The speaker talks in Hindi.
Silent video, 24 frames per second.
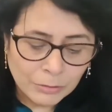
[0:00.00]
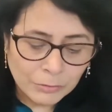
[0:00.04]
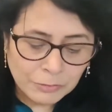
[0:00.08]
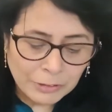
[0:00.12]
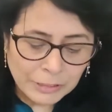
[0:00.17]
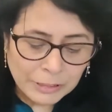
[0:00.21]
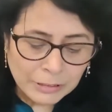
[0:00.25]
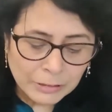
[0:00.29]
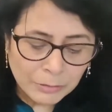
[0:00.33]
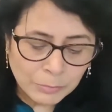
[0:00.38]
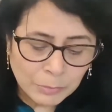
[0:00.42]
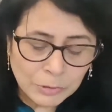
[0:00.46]

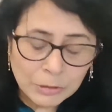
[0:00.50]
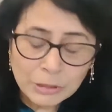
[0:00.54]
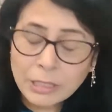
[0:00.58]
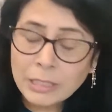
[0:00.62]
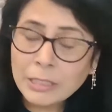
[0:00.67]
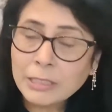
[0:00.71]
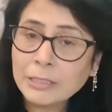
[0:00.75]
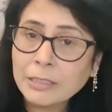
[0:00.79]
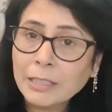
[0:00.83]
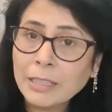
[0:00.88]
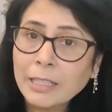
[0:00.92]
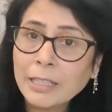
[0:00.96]
फ्रेंड्स मुझे
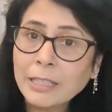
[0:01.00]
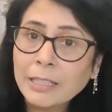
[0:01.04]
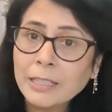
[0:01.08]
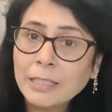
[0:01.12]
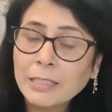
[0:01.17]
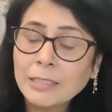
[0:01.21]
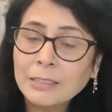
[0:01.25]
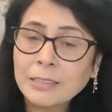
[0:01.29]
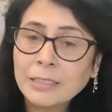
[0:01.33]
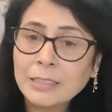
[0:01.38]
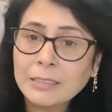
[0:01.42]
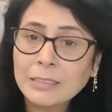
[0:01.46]
लगता है
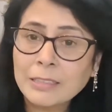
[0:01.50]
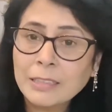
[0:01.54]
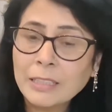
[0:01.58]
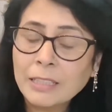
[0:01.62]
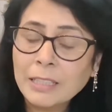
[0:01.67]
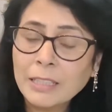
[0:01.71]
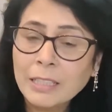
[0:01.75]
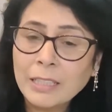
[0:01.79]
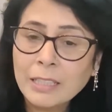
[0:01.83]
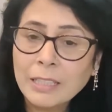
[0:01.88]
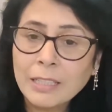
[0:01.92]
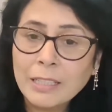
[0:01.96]
कि जैसे
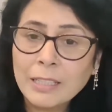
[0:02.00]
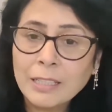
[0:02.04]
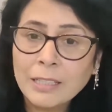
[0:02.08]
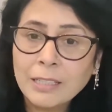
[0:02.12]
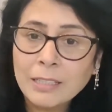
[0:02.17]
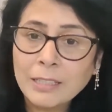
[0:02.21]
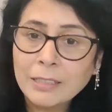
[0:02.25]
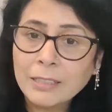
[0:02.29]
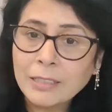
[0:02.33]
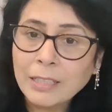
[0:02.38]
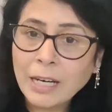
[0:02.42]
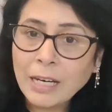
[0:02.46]
कि
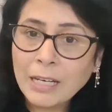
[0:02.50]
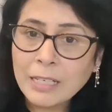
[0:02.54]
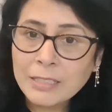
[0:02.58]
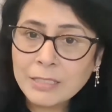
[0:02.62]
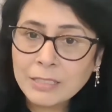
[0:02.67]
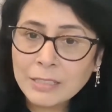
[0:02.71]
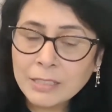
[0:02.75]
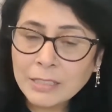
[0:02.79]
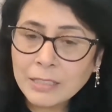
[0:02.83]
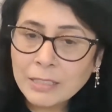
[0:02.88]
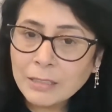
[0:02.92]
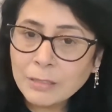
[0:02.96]

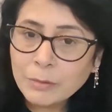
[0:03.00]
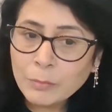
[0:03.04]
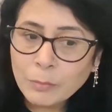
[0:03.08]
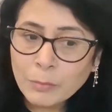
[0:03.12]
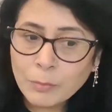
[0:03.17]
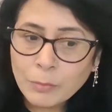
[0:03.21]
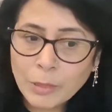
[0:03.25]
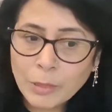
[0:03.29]
आजकल